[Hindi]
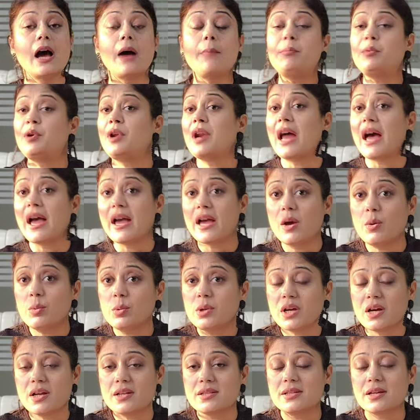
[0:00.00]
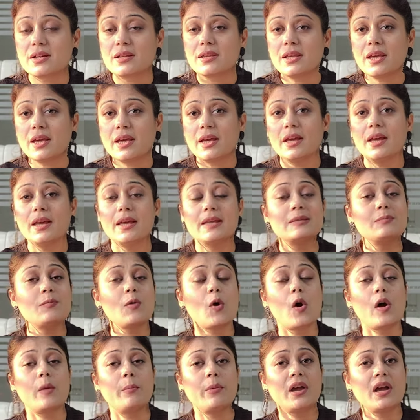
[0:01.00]
आप ट्राई आउट कर सकते हैं
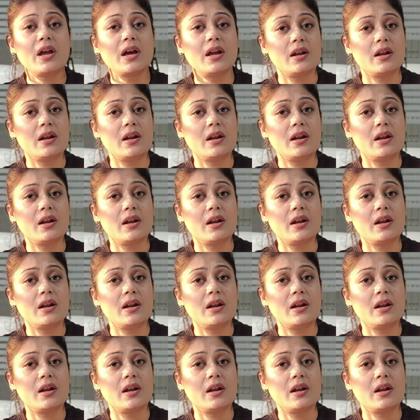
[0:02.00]
इसमें और भी